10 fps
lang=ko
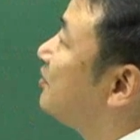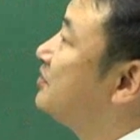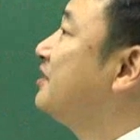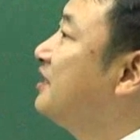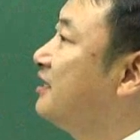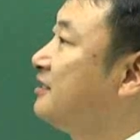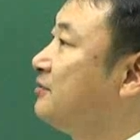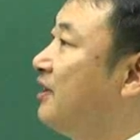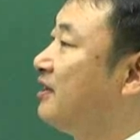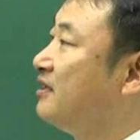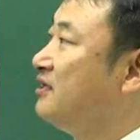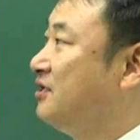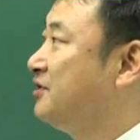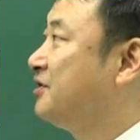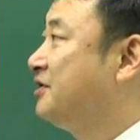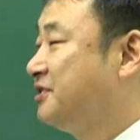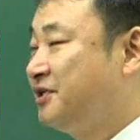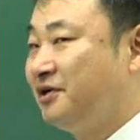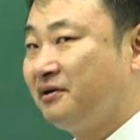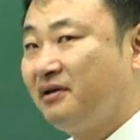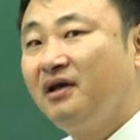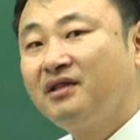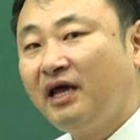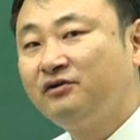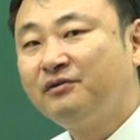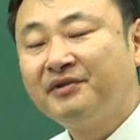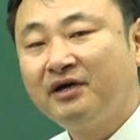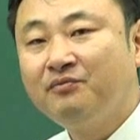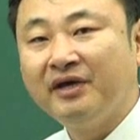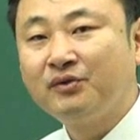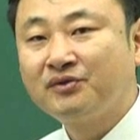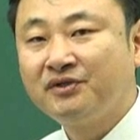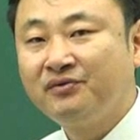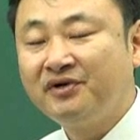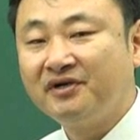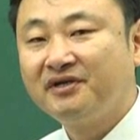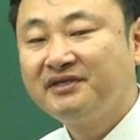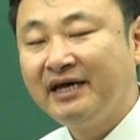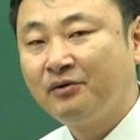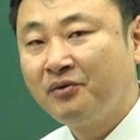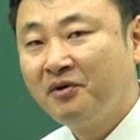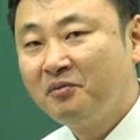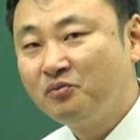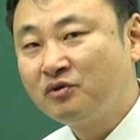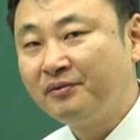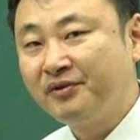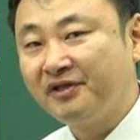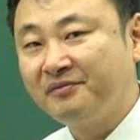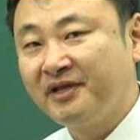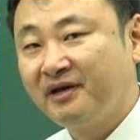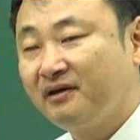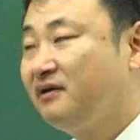기본적인 사안들과 연결시켜 사용무사업 매도 청구를 따로 물어볼 수 있습니다.